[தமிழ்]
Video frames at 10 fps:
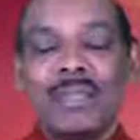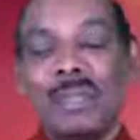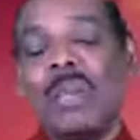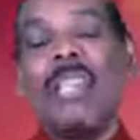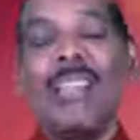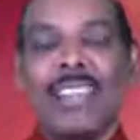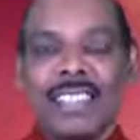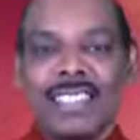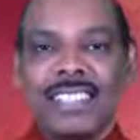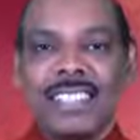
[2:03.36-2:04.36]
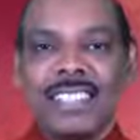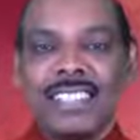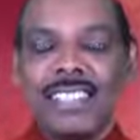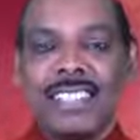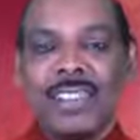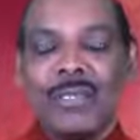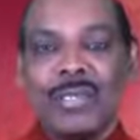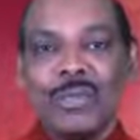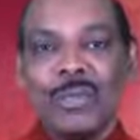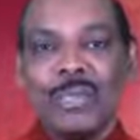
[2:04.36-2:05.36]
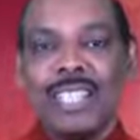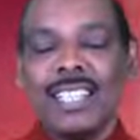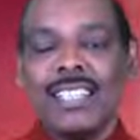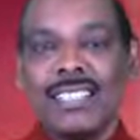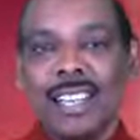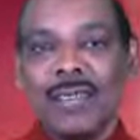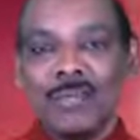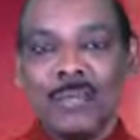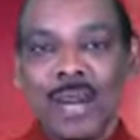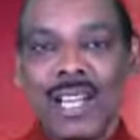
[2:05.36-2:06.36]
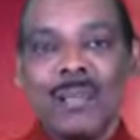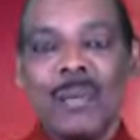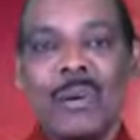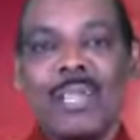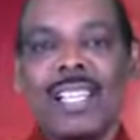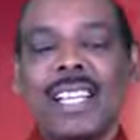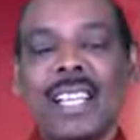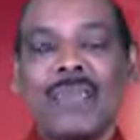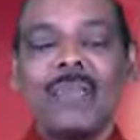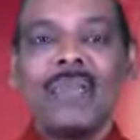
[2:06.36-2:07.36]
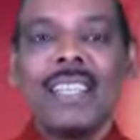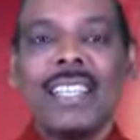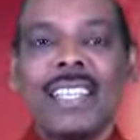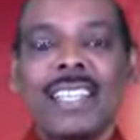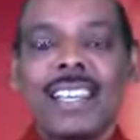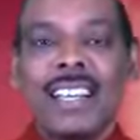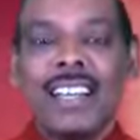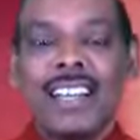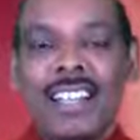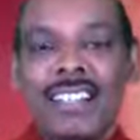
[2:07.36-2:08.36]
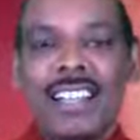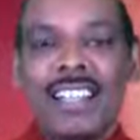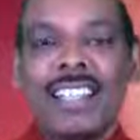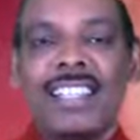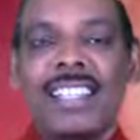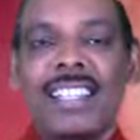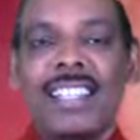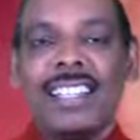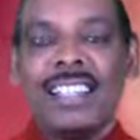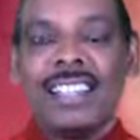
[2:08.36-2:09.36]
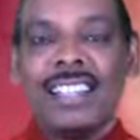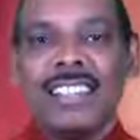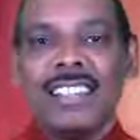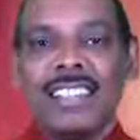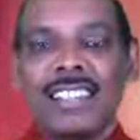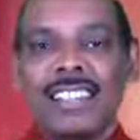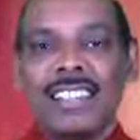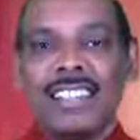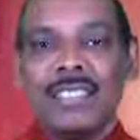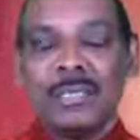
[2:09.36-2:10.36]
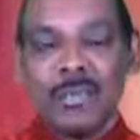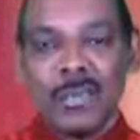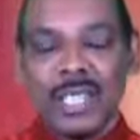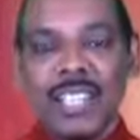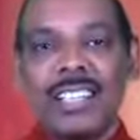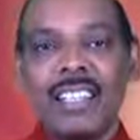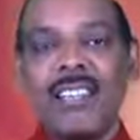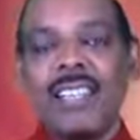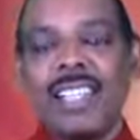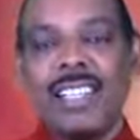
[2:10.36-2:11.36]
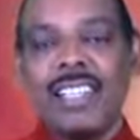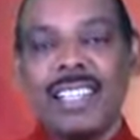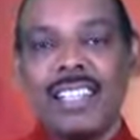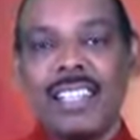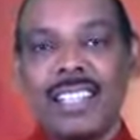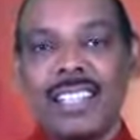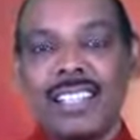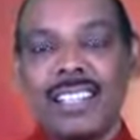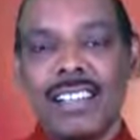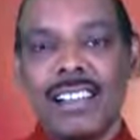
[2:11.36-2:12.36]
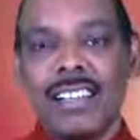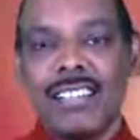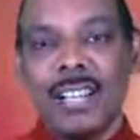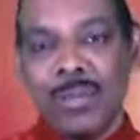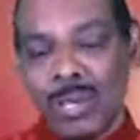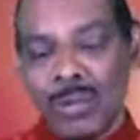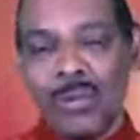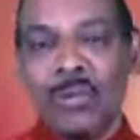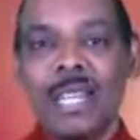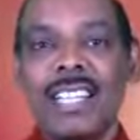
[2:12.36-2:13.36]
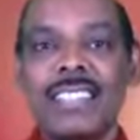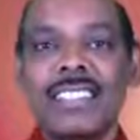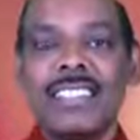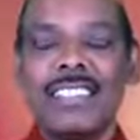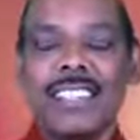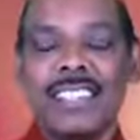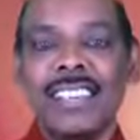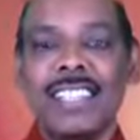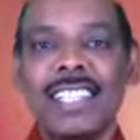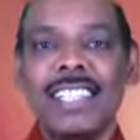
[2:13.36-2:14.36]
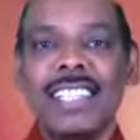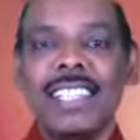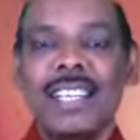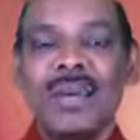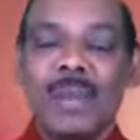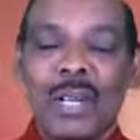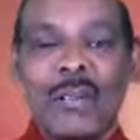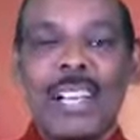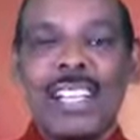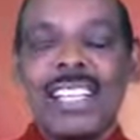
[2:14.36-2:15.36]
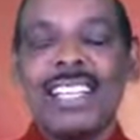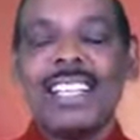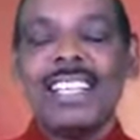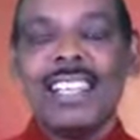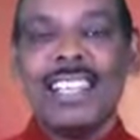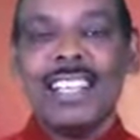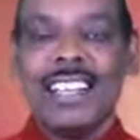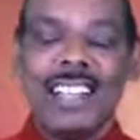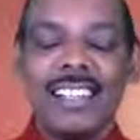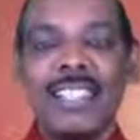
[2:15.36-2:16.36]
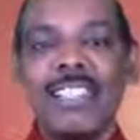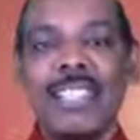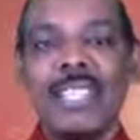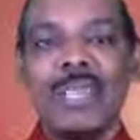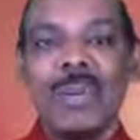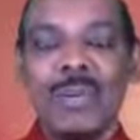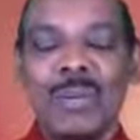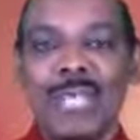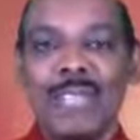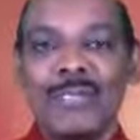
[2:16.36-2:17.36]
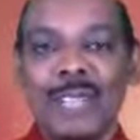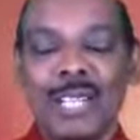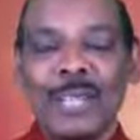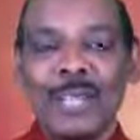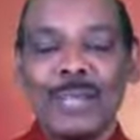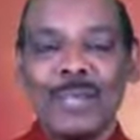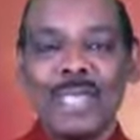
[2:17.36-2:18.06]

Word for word: பெரிதாக இருக்கிறது என்ற அவங்க ஷூட்டிங்க்கு சா சும்மாலாம் போகிறது இல்லையா அதனாலே இந்த ஷூட்டிங்க்கு அவர்கள் கேட்குற காசு அவ்வளவு கூட இருக்குது அதனாலே பரவாயில்லை நாங்களே செய்துடுறோம் அப்படி என்று சொல்லியிருக்கிறோம்